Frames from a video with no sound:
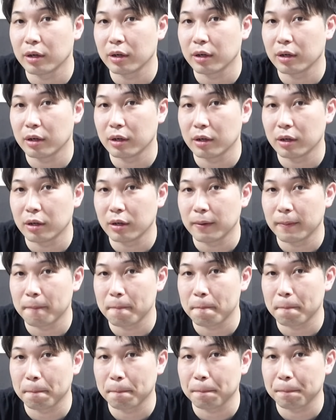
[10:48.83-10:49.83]
もう選択肢な
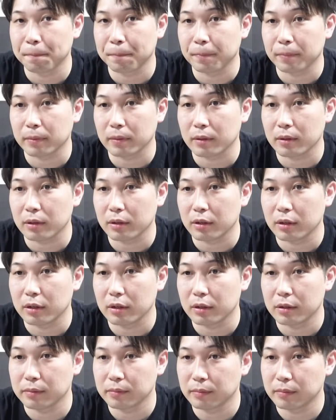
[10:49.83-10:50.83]
いですね。シードルでいくしか
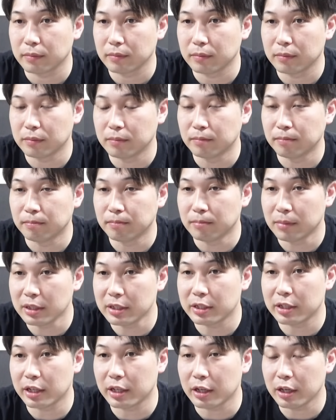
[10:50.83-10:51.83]
ほぼ。
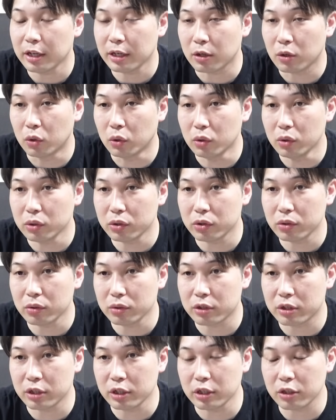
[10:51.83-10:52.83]
マジで、え、工場
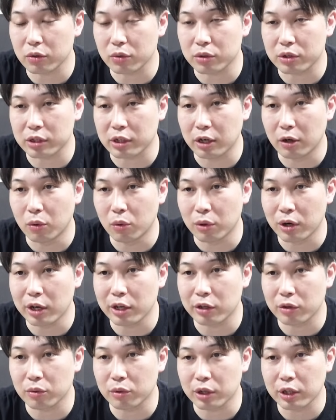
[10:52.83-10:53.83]
シードしかおらん
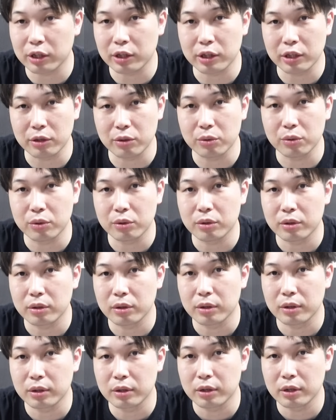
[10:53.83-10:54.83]
よねっていう
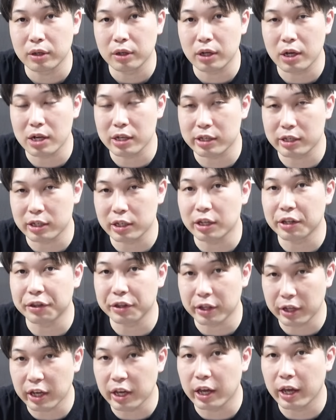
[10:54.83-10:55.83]
感じな
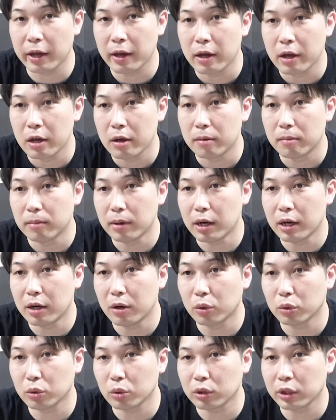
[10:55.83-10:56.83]
んで、ま
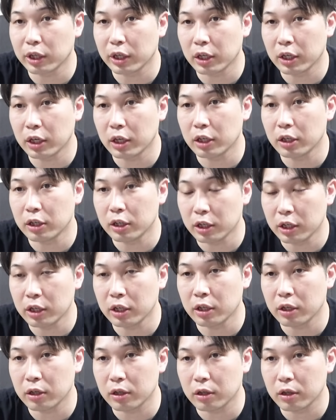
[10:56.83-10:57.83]
あ本当庭園
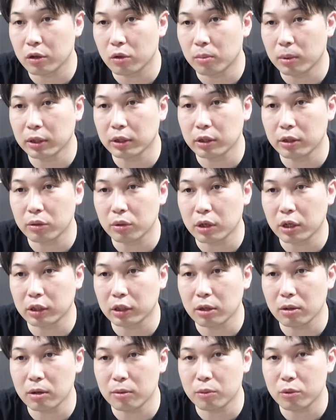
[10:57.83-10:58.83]
に困ってる
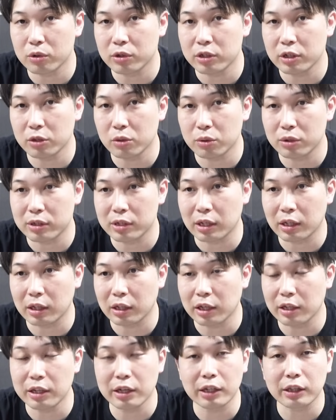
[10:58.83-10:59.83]
方はもうシードル絶
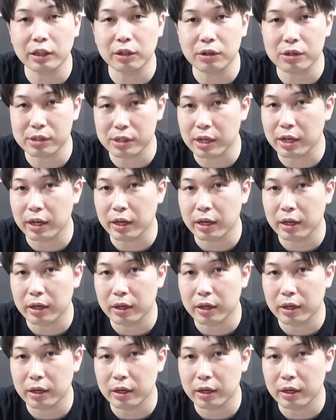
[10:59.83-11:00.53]
対狙ってください。